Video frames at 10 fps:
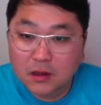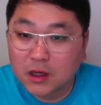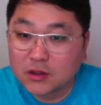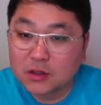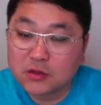
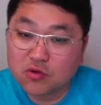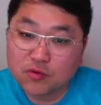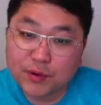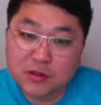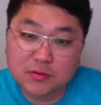안녕하세요,
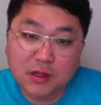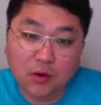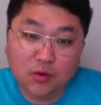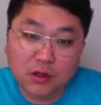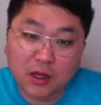룩플러스입니다.
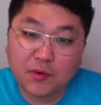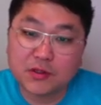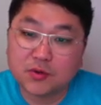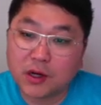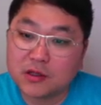오늘의 해외
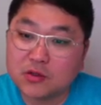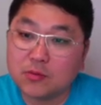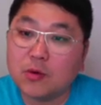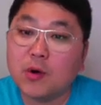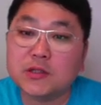직구 핫딜 정보
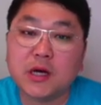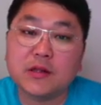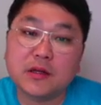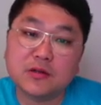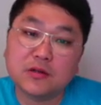모아서
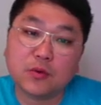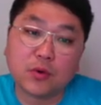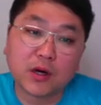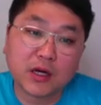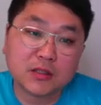
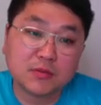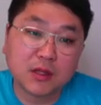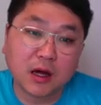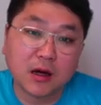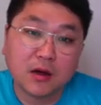안내해드리도록
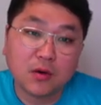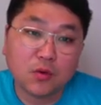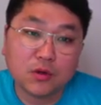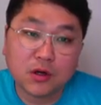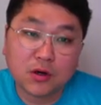하겠습니다.
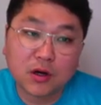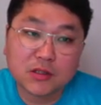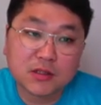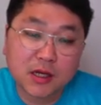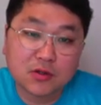오늘 여러가지
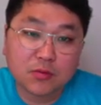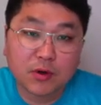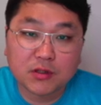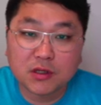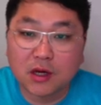세일 정보가
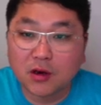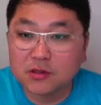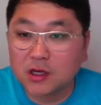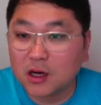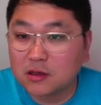있으니까
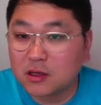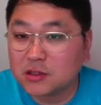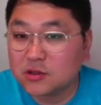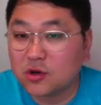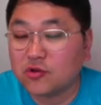영상 끝까지
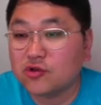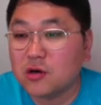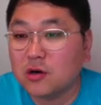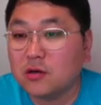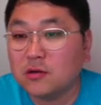
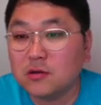시청해주세요.